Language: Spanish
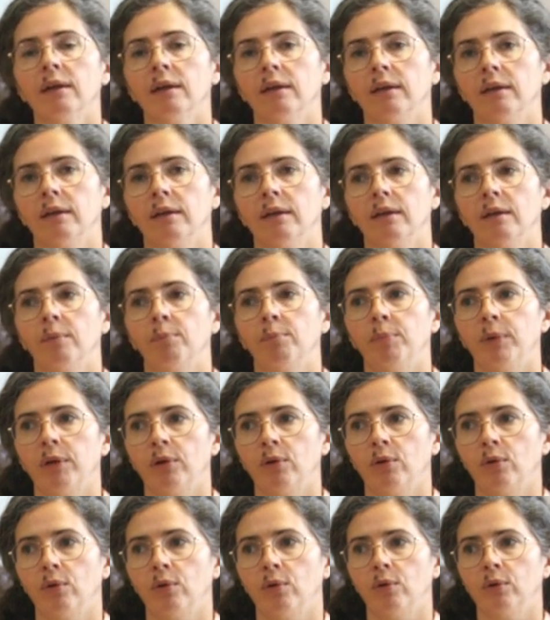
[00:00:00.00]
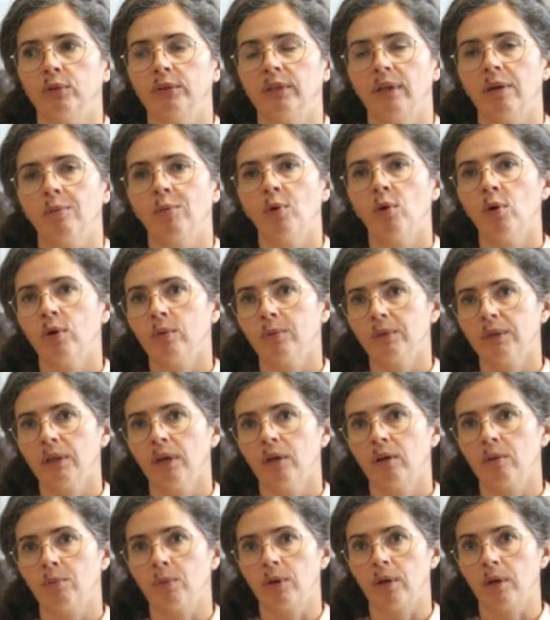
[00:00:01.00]
eh, pero tenemos órbitas
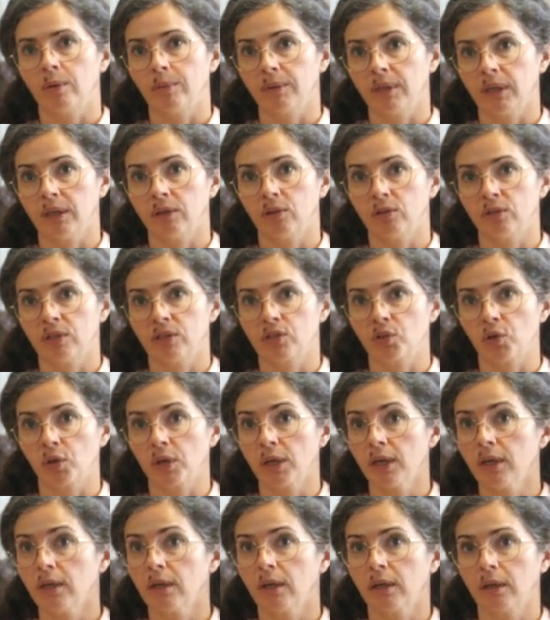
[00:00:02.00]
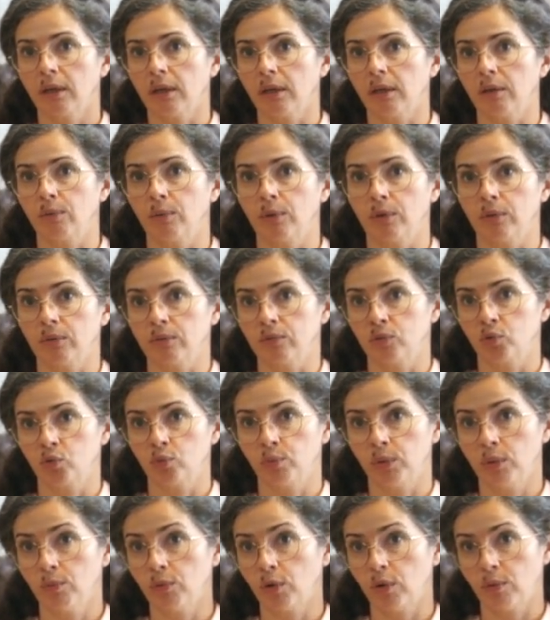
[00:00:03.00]
como la órbita geoestacionaria, que bueno, su
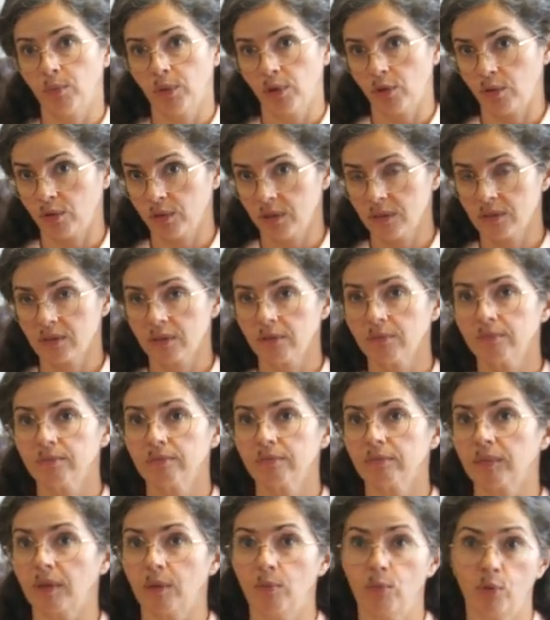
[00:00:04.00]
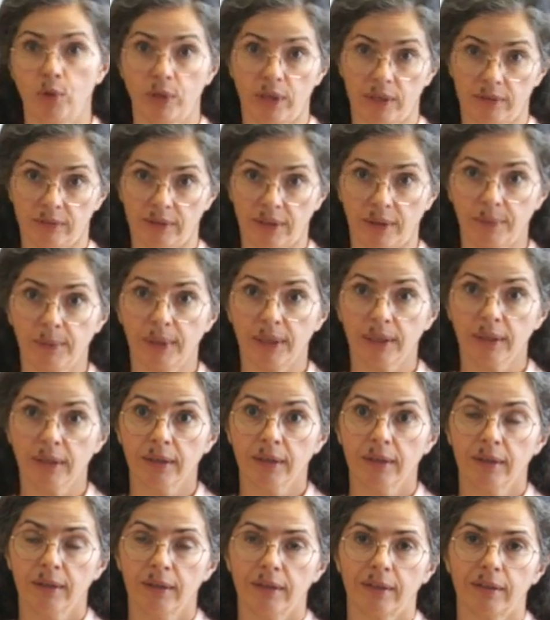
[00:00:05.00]
mismo nombre lo dice, es muy estable
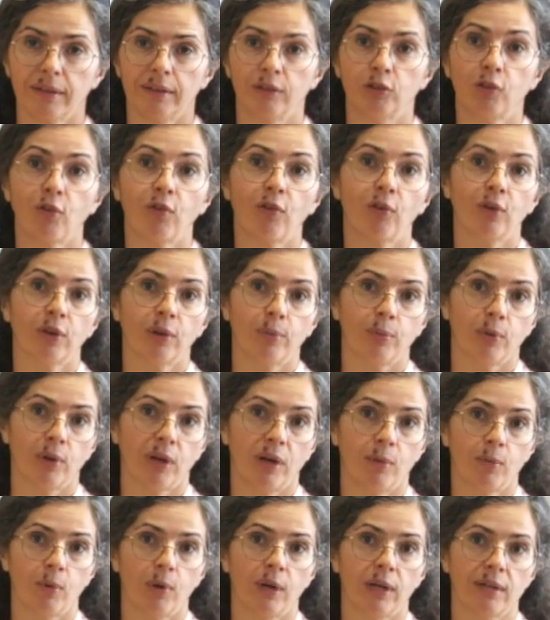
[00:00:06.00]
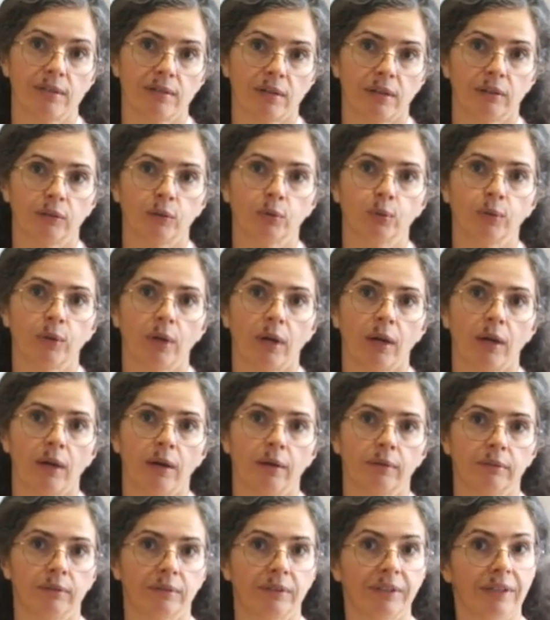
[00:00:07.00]
y todo lo que pongamos a esa
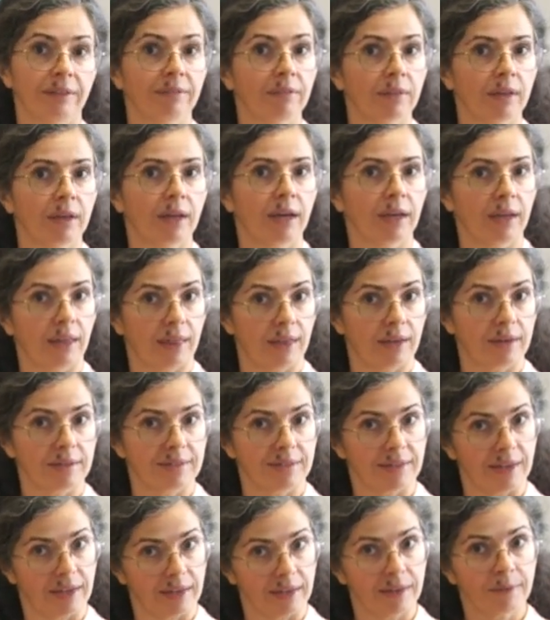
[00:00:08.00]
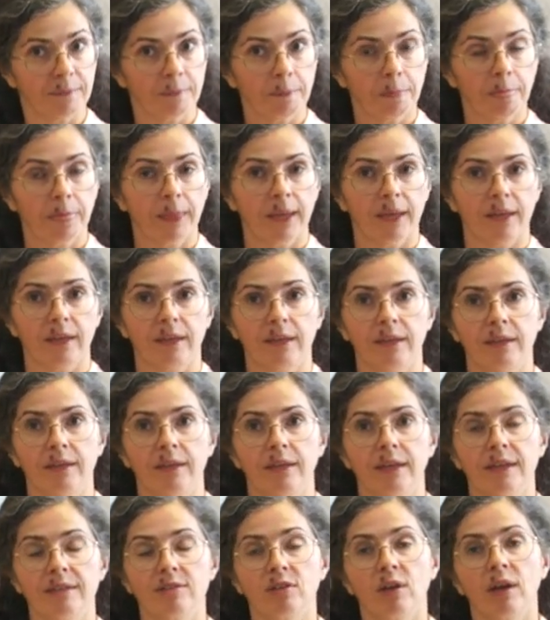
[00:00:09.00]
altura tiende a quedarse ahí.
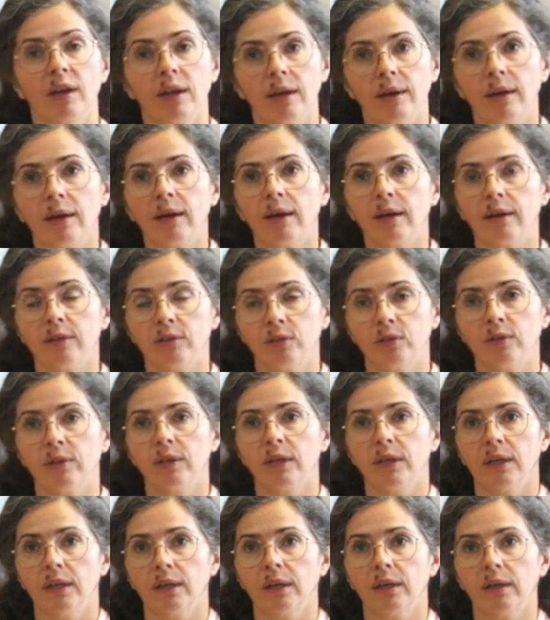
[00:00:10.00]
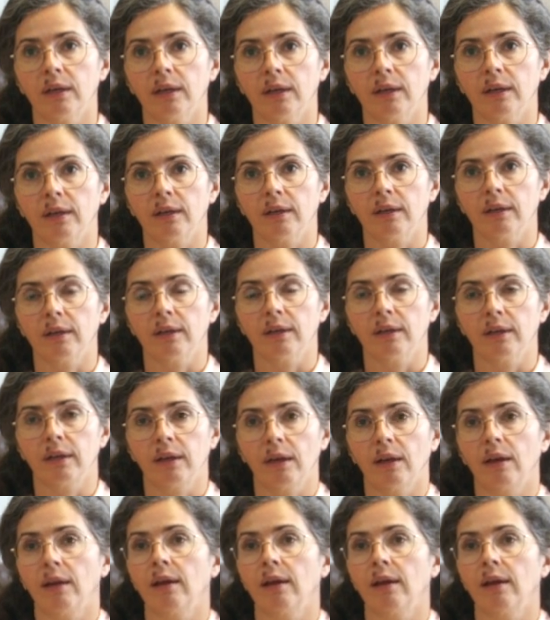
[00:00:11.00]
Y esa es la, yo diría que,